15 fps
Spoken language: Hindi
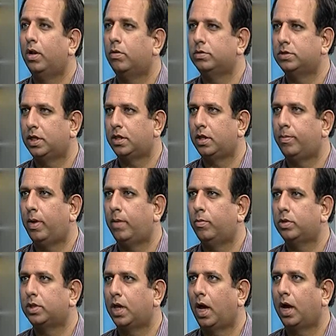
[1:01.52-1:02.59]
कोच अजहर
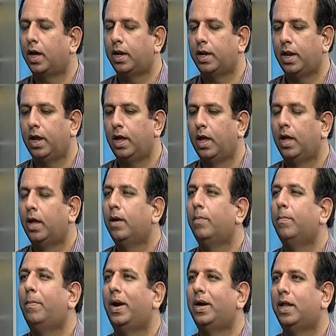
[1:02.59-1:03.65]
महमूद क्या कर रहे
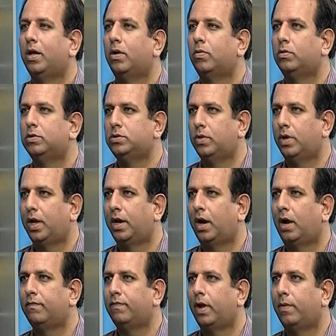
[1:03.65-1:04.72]
हैं बैटिंग कोच जो है
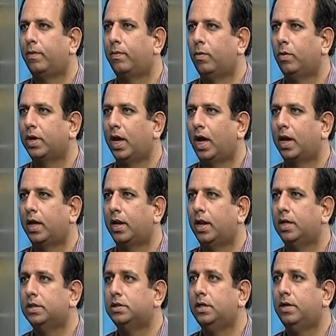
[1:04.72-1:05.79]
ग्रांड फ्लावर वो क्या कर रहे
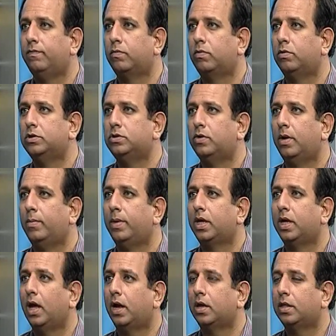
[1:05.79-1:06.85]
हैं चीफ कोच जो है
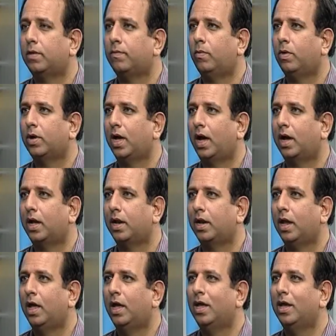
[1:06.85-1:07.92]
मिकी आर्थर वो क्या कर रहे
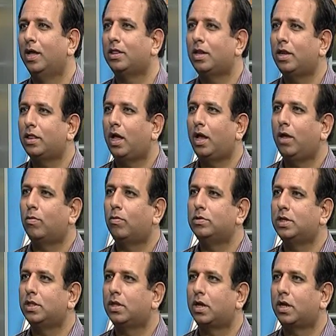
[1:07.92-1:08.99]
हैं हम्म। इतने सारे
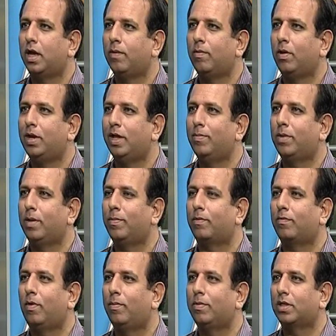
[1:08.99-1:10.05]
कोचेस रखे हुए और टीम की
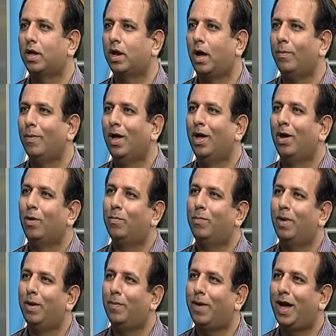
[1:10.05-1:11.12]
परफॉर्मेंस खराब
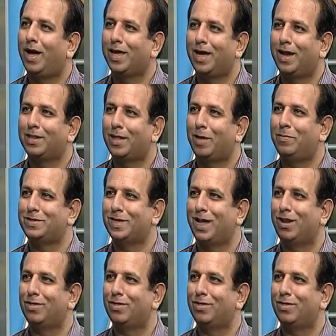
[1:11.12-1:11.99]
मलबा आगे गिरता है बेचारे